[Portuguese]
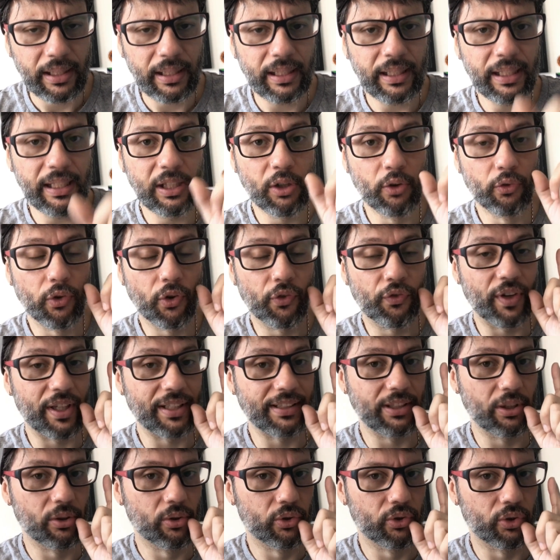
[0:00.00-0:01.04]
e eu vou
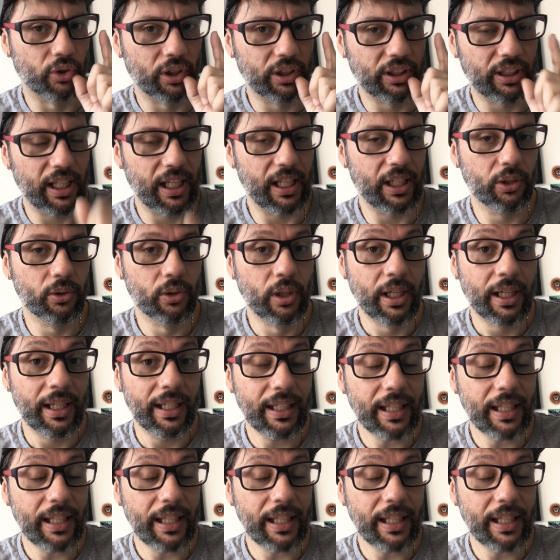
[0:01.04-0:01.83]
fazer o sorteio.